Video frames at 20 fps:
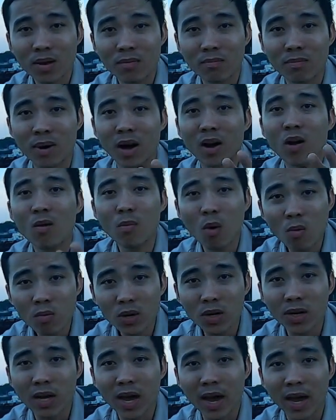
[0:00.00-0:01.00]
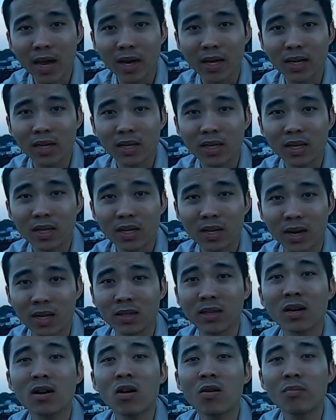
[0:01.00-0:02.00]
mà có bốn người hàng là
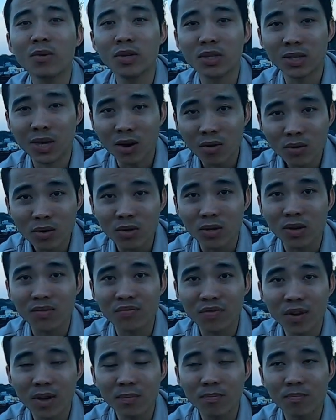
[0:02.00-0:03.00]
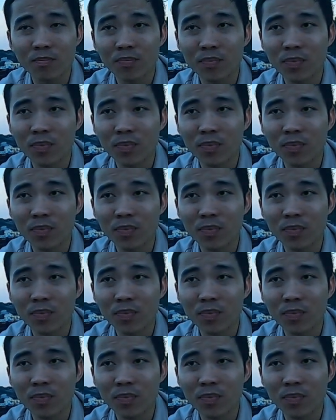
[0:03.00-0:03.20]
tới có 16 đường chụp phim